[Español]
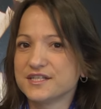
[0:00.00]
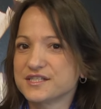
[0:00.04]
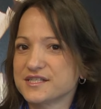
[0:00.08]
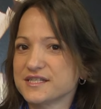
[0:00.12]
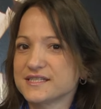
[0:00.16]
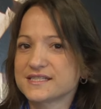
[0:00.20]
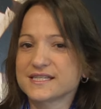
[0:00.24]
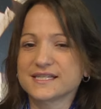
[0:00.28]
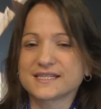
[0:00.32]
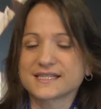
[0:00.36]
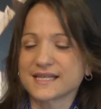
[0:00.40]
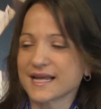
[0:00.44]

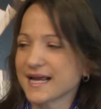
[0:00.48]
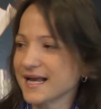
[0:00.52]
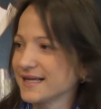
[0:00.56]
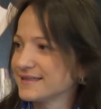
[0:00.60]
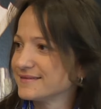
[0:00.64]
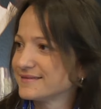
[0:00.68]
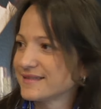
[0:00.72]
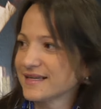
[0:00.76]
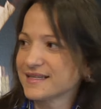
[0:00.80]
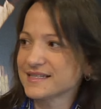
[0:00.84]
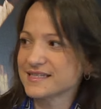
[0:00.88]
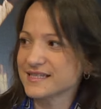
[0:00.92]
sí, sí, se
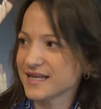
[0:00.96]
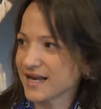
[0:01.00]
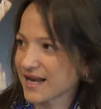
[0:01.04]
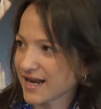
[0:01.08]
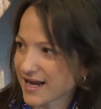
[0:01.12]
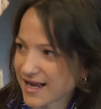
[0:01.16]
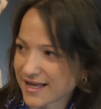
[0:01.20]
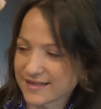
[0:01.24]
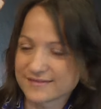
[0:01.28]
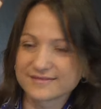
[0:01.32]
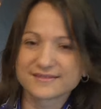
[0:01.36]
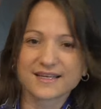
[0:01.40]
canta y se
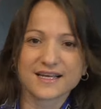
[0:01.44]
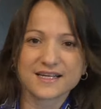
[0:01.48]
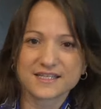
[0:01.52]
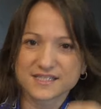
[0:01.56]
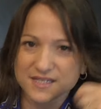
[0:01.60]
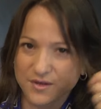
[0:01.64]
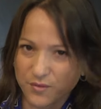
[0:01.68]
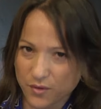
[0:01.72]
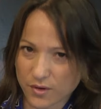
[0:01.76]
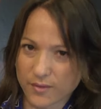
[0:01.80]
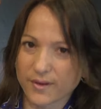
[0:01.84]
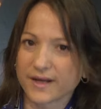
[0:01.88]
recanta y
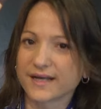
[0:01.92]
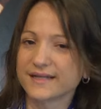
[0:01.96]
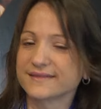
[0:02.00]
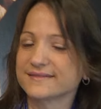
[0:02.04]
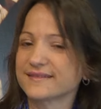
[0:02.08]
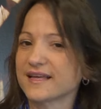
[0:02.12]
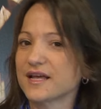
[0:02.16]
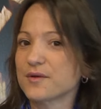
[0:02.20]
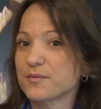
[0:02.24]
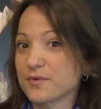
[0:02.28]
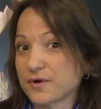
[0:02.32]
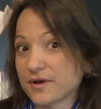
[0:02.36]
se vuelve a
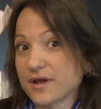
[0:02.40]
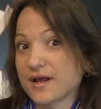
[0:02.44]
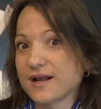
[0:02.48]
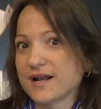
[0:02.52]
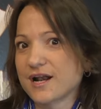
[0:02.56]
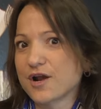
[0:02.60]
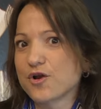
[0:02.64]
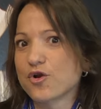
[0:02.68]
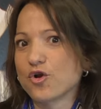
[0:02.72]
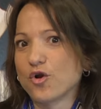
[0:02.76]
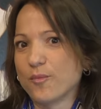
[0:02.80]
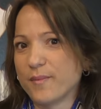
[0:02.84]
cantar porque
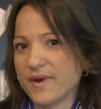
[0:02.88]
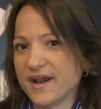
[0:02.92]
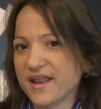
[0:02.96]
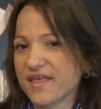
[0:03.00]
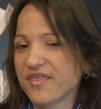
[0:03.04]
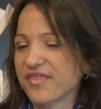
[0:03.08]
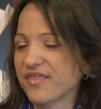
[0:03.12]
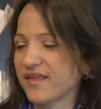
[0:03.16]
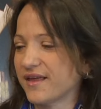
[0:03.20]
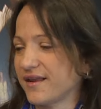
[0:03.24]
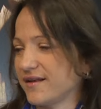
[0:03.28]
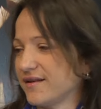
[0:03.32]
claro, lo
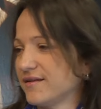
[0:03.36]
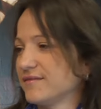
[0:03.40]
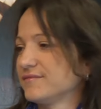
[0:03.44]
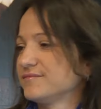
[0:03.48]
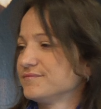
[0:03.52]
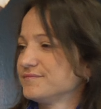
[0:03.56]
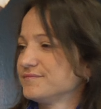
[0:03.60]
merecen. Esa